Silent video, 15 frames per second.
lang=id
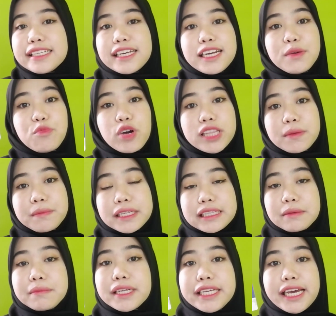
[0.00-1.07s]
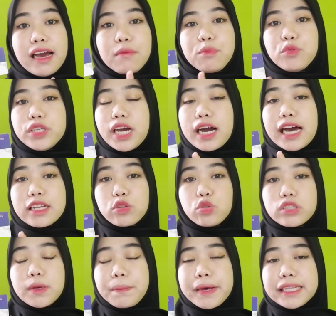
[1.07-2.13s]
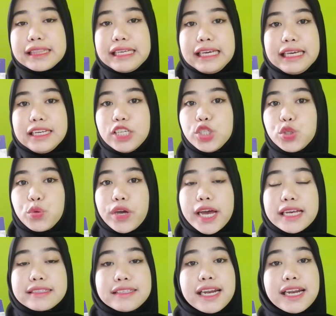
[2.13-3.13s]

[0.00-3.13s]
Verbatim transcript: Jadi buat teman-teman yang punya kartu seperti ini juga,